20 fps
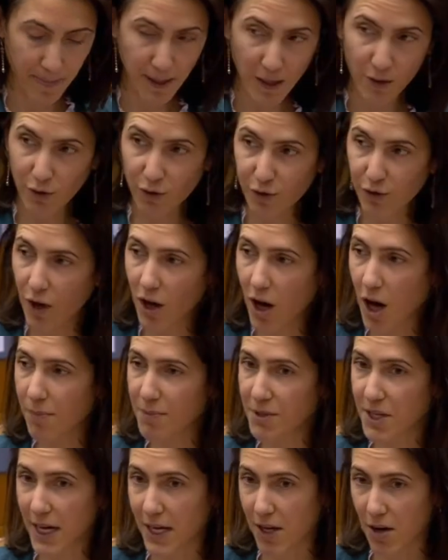Notre Europe,
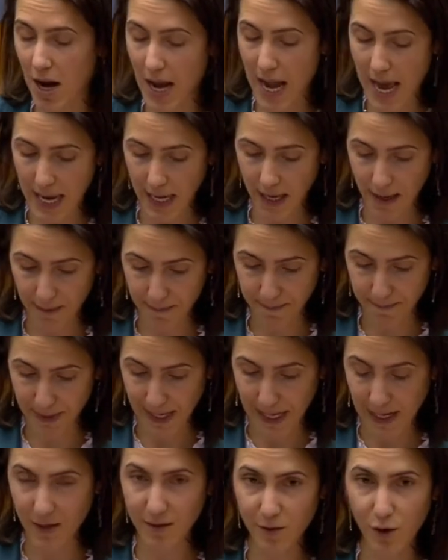chers collègues,
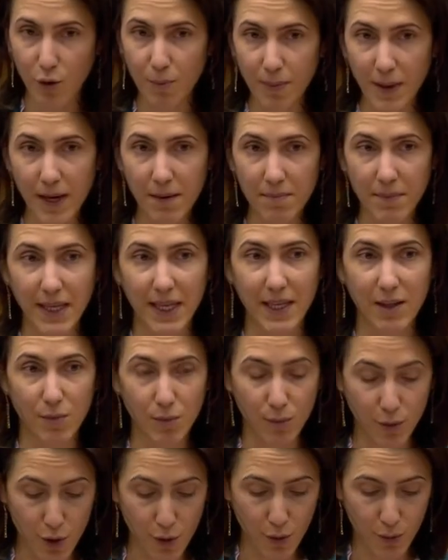et les Européens méritent
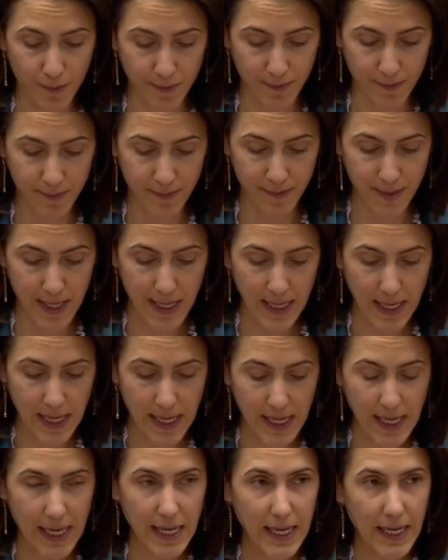mieux.
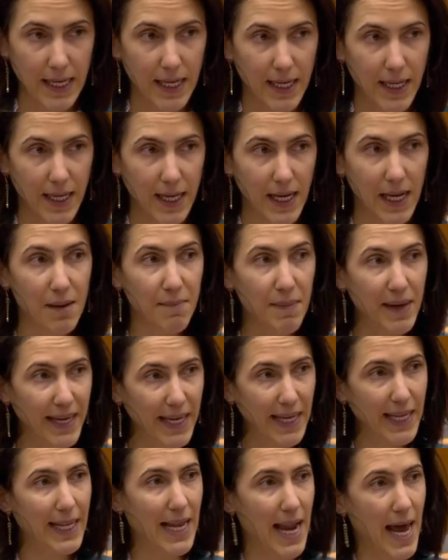Ils
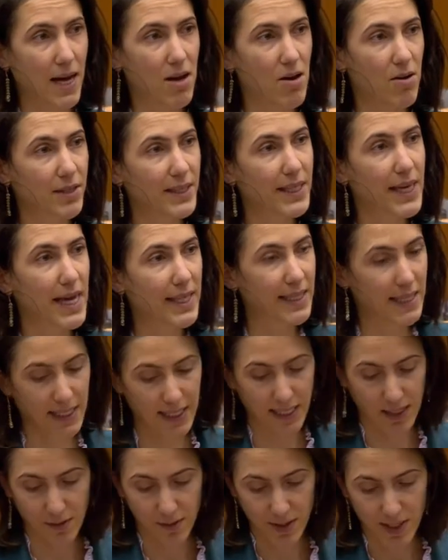méritent l'accord qui a été
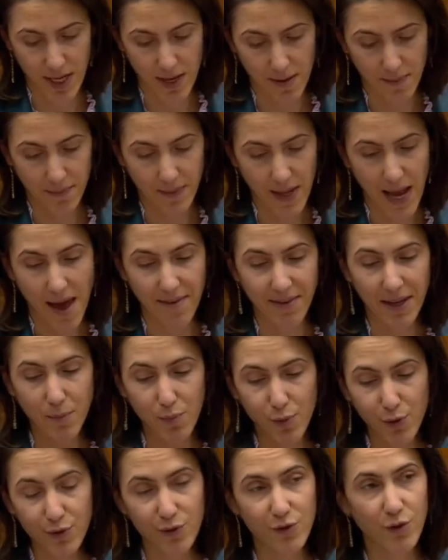négocié avec
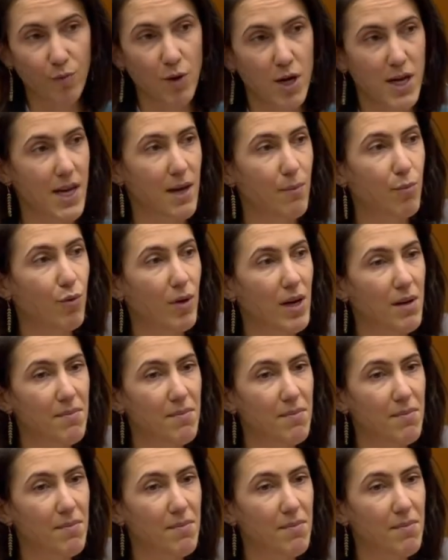plus de moyens pour les